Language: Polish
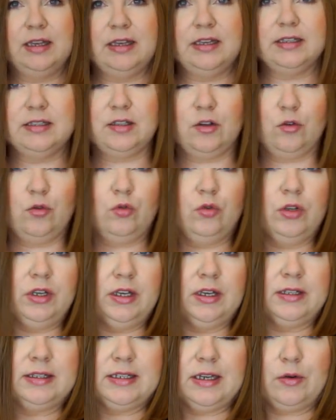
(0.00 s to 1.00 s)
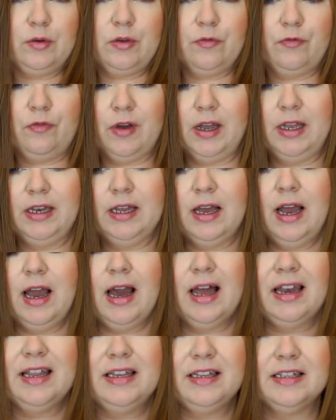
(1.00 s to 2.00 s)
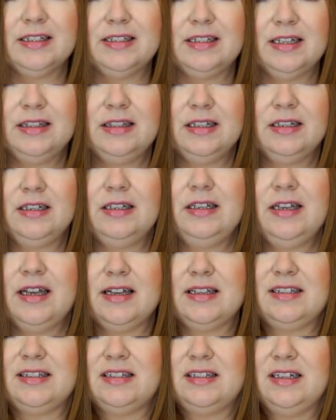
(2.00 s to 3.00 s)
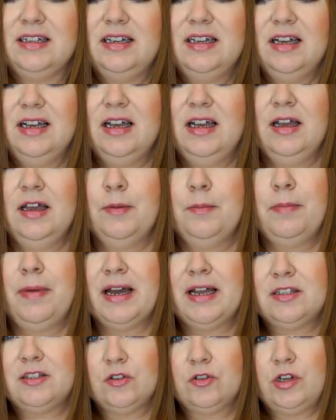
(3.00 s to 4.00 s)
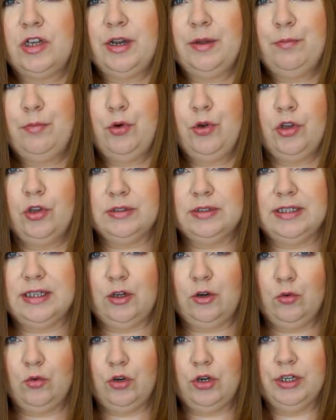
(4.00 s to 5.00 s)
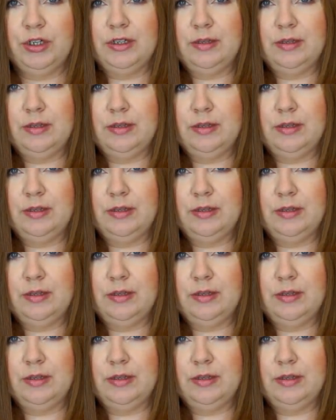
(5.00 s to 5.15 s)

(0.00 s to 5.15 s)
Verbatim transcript: Jest ogólnie całkiem fajna, ale niestety jest bardzo krępująca ruchy.